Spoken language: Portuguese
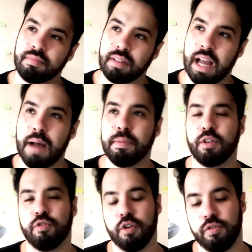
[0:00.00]
ah, mas não
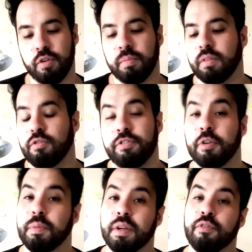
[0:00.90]
foi o filme. O
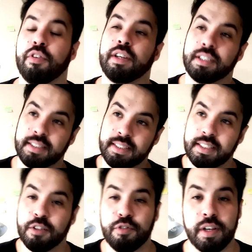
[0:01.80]
filme fez
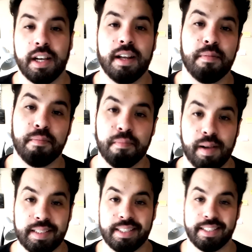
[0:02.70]
eu ficar
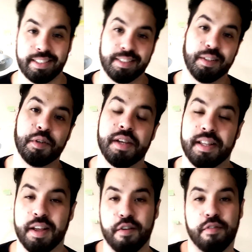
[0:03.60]
mais triste do que eu já
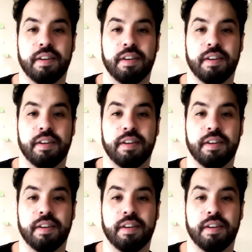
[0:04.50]
tava.